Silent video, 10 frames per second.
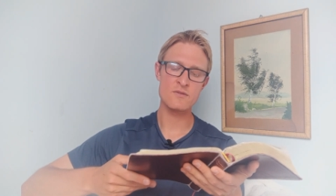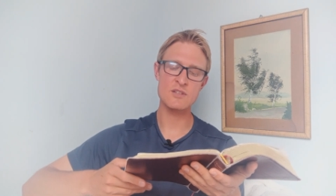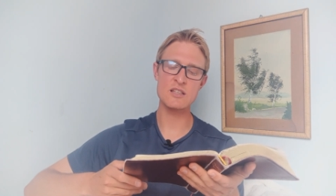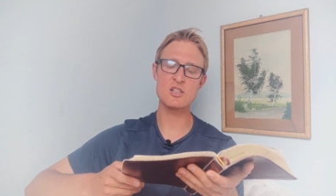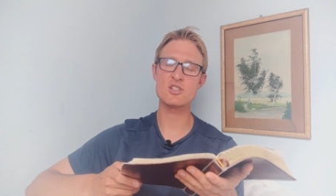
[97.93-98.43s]

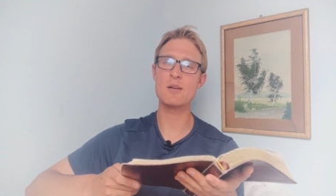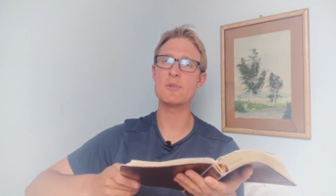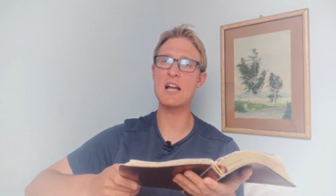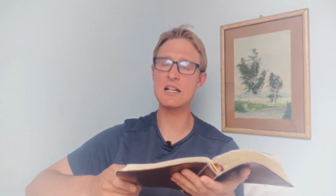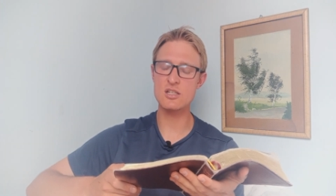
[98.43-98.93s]
Wtedy
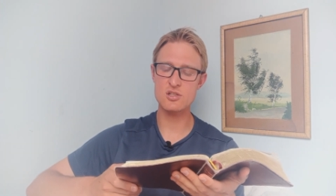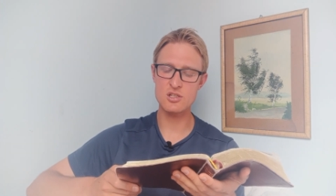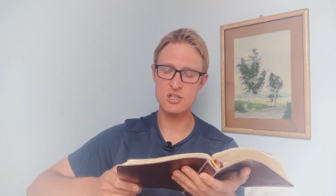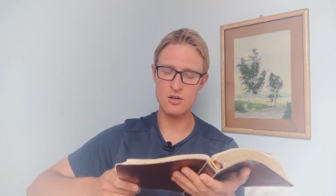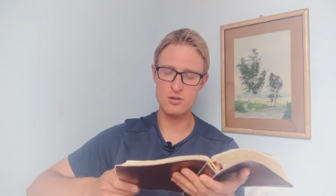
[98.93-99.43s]
szemrali
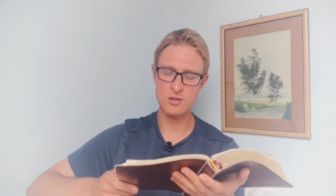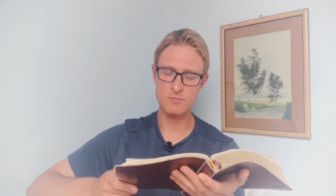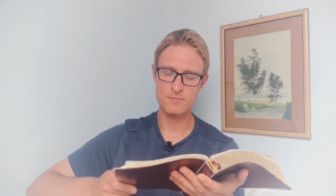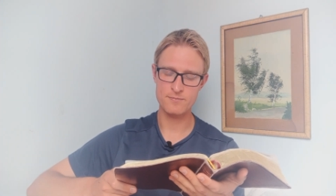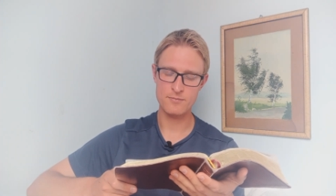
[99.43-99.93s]
Żydzi o
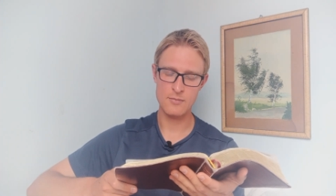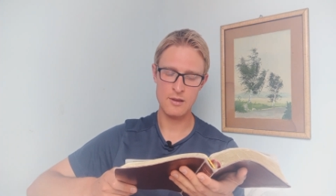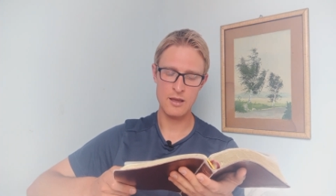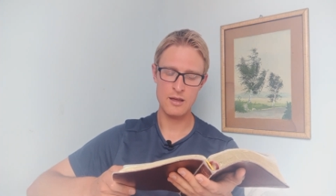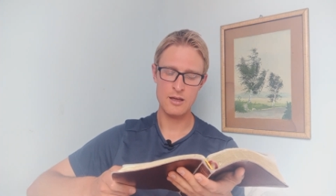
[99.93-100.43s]
nim,
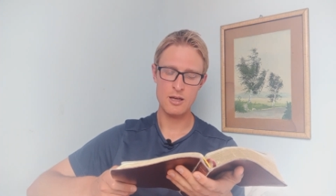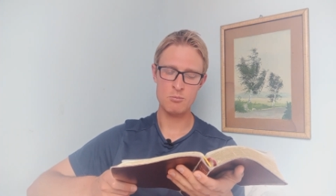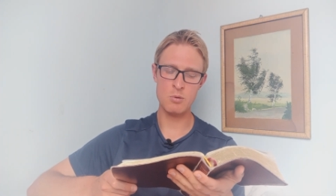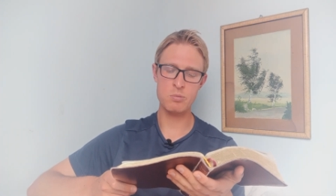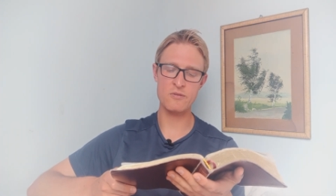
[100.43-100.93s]

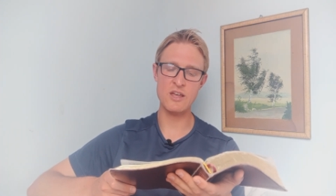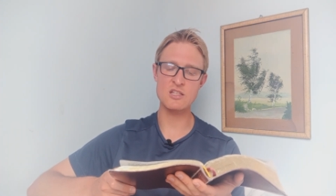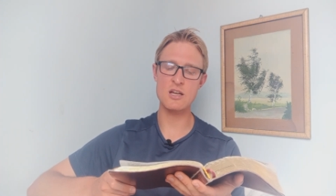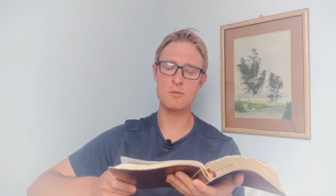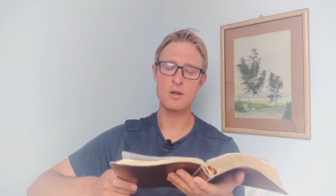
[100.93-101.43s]
bo
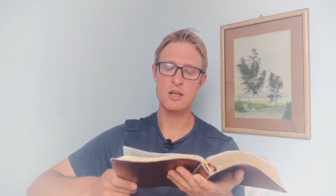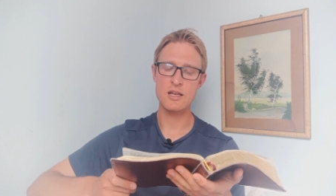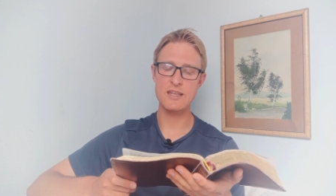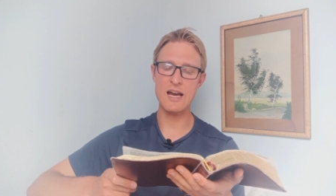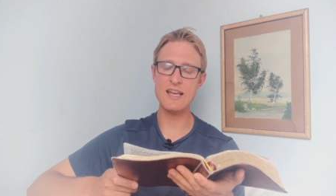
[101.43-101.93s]
powiedział:
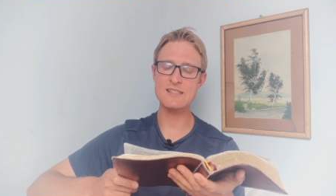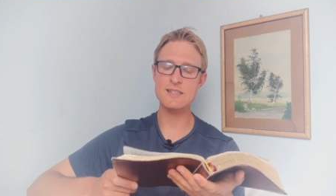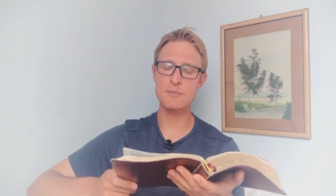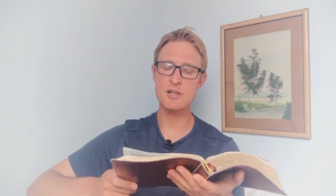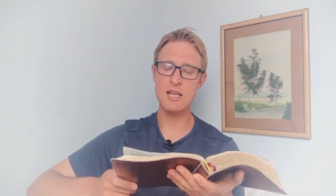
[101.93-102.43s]
Ja
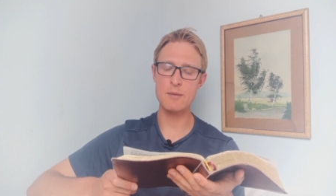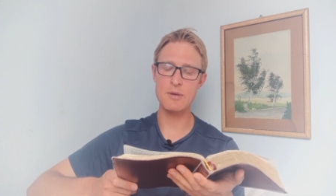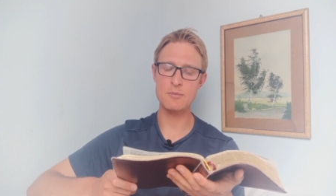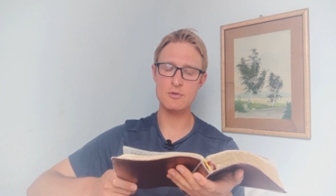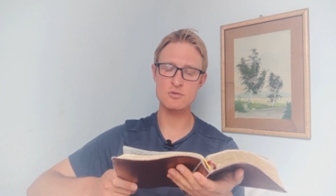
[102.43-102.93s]
jestem
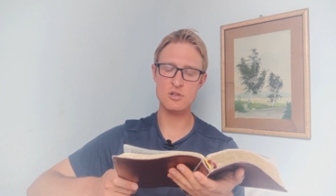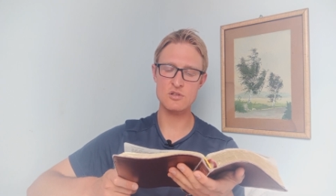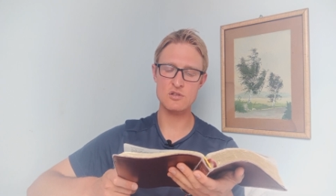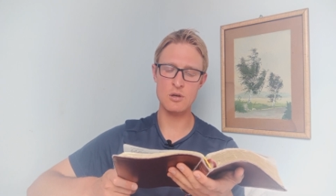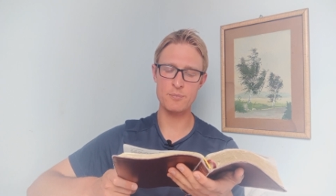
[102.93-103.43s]
chlebem, który
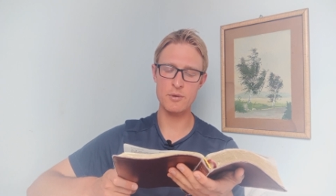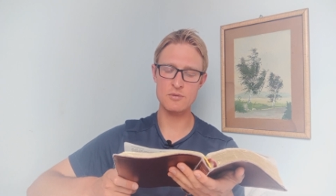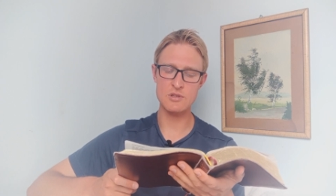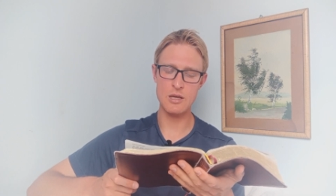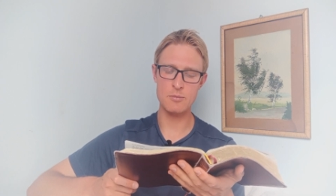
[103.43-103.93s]

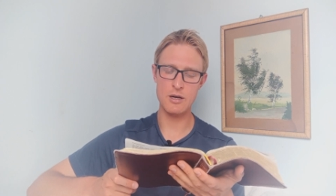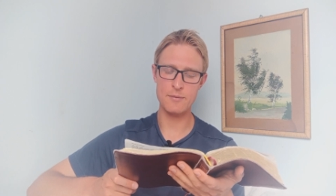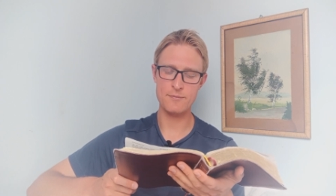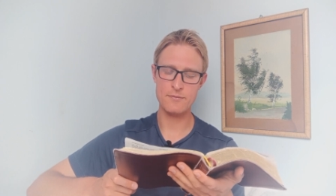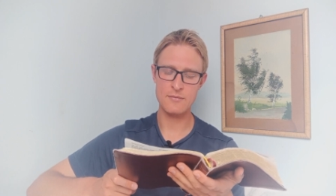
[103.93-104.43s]
zstąpił z nieba.
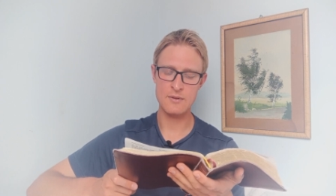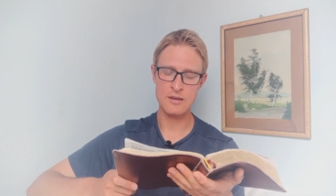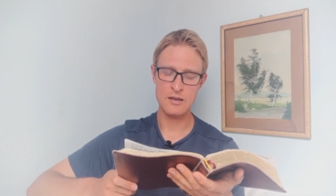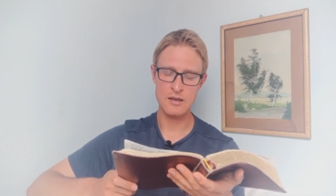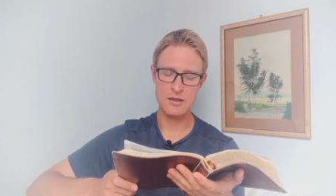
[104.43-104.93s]

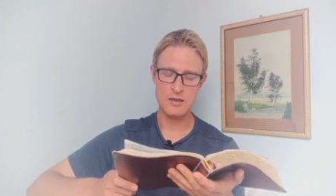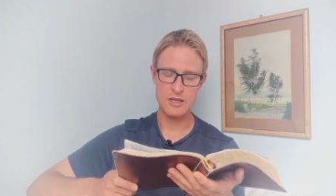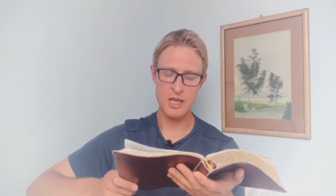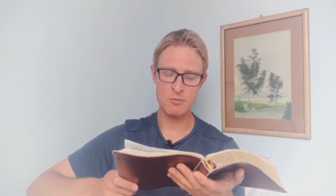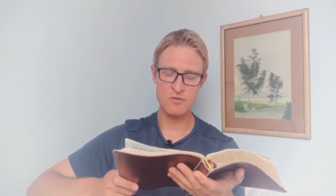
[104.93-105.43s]

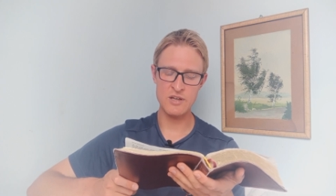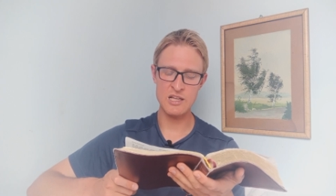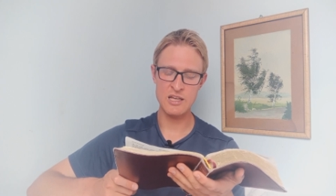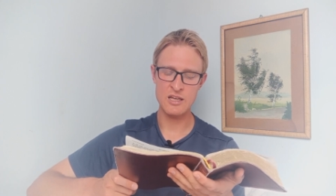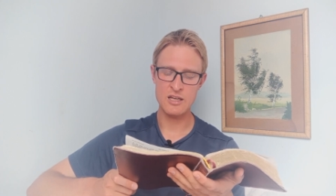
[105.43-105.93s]
I
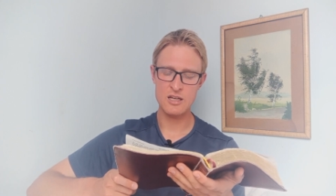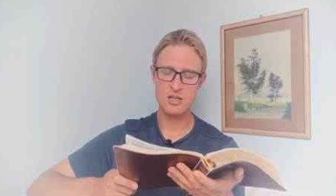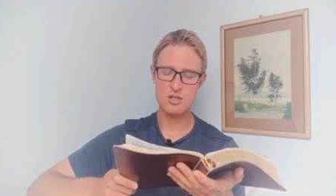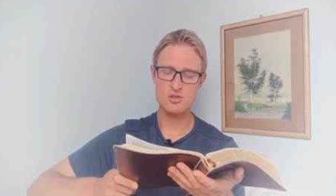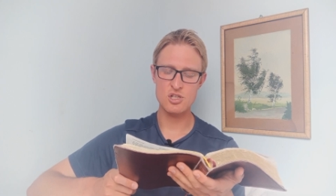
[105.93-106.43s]
mówili:
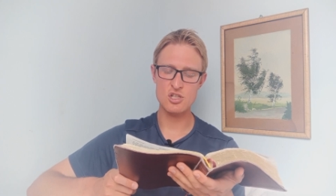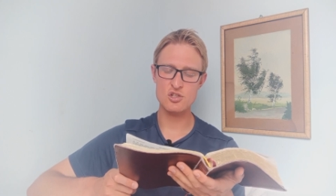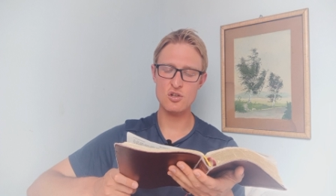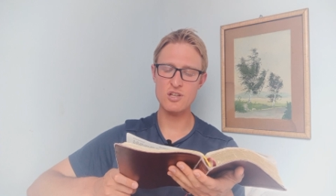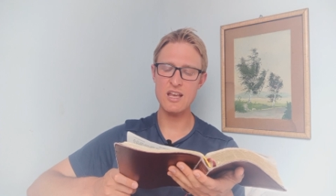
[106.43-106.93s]

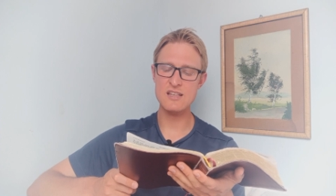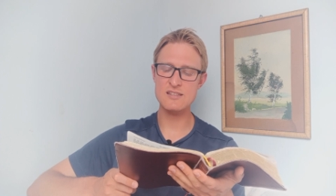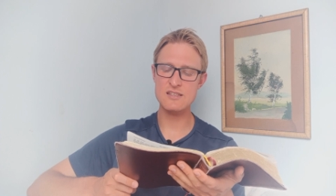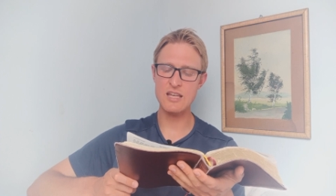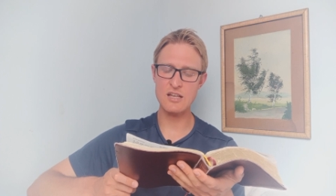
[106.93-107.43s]
Czyż to nie
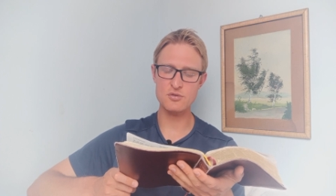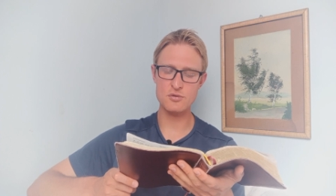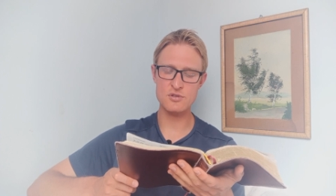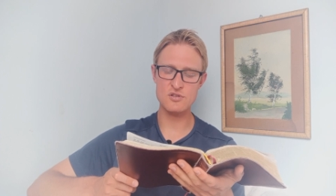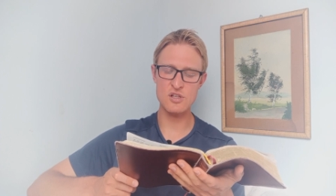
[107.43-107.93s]
jest
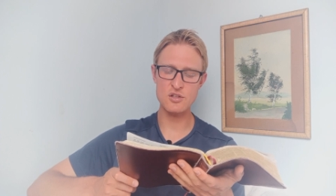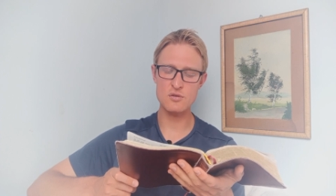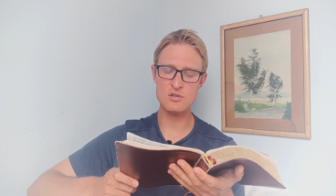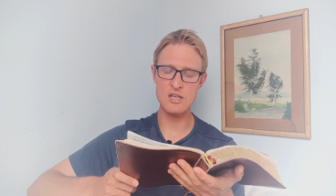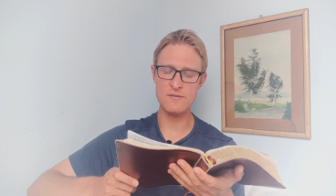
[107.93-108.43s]
Jezus, syn
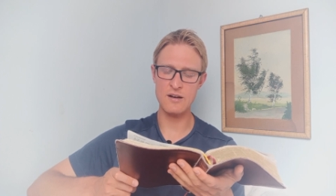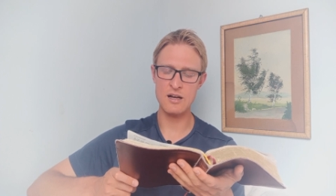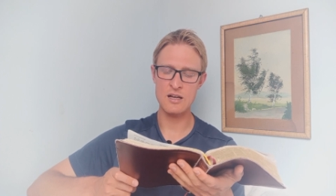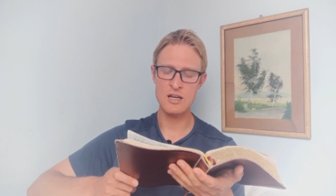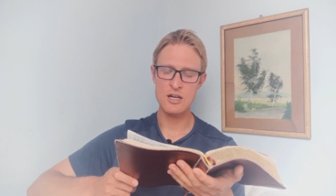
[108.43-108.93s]

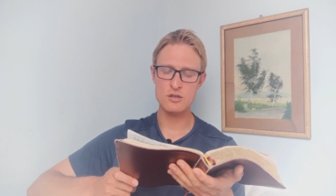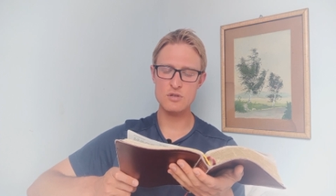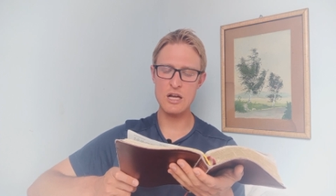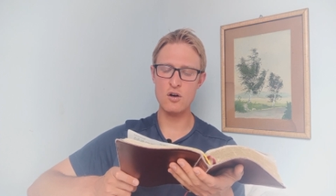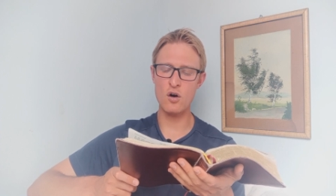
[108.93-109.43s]
Józefa,
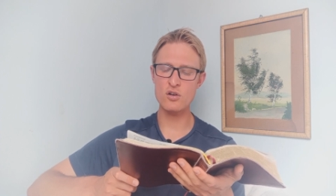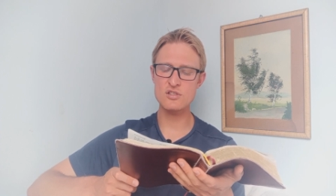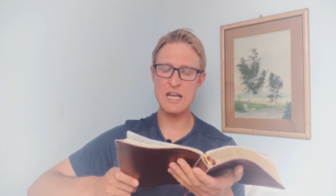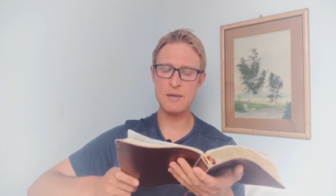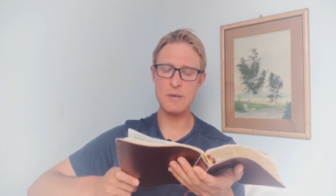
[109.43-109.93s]
którego
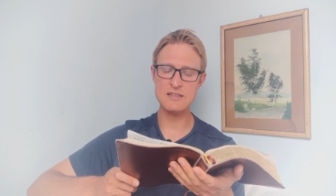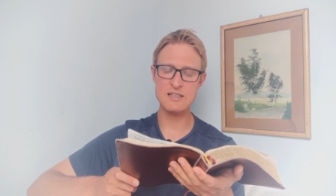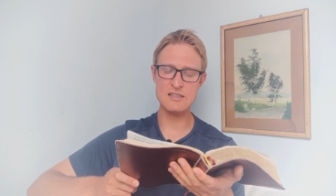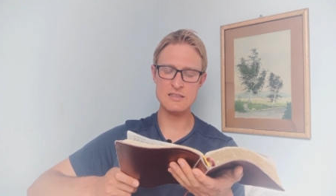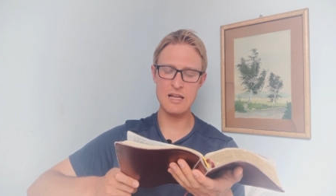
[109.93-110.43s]
ojca i
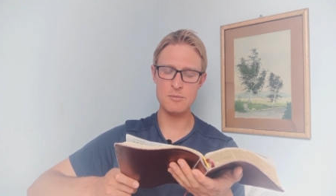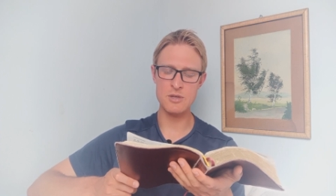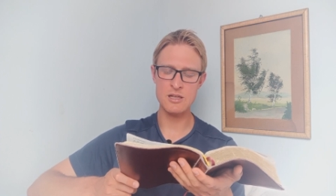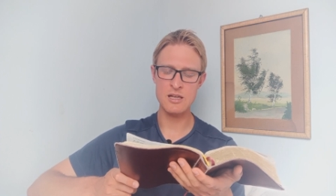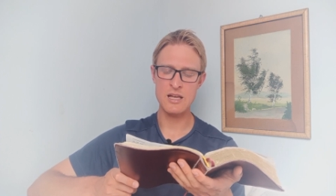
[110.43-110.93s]
matkę
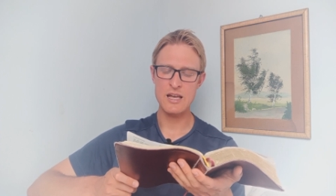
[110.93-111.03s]
znamy?